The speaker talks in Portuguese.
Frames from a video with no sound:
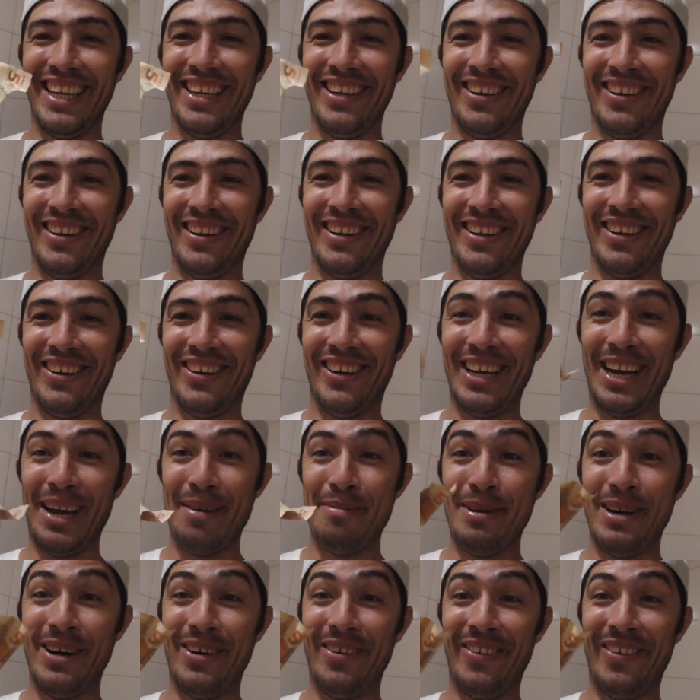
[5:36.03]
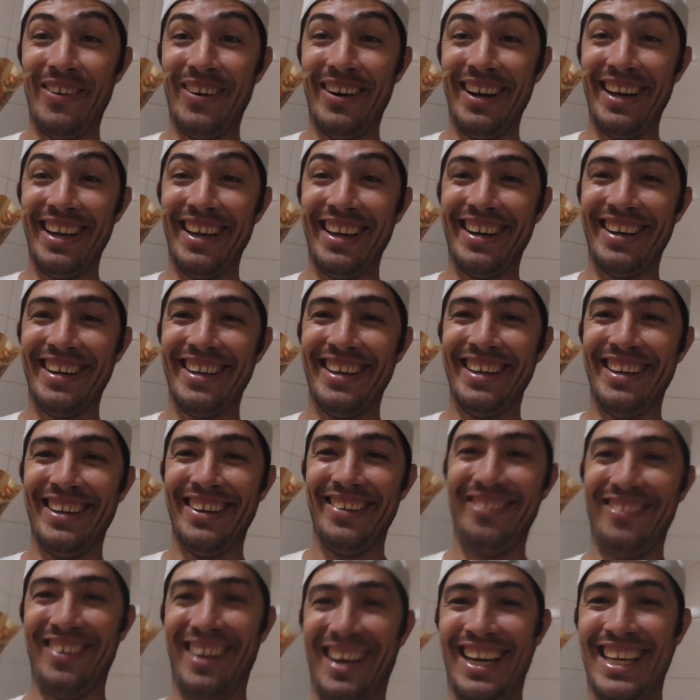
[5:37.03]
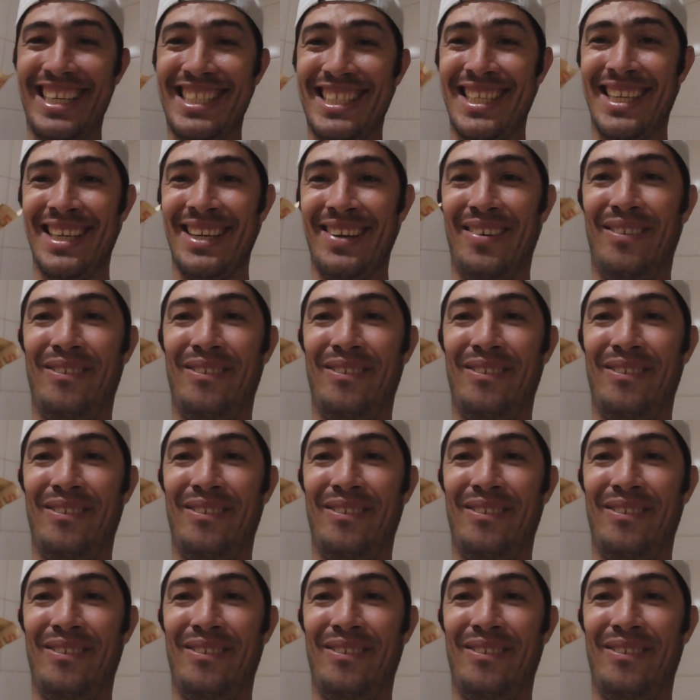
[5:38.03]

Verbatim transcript: Aí, ó, ó na mão. Aí, ó. Beleza?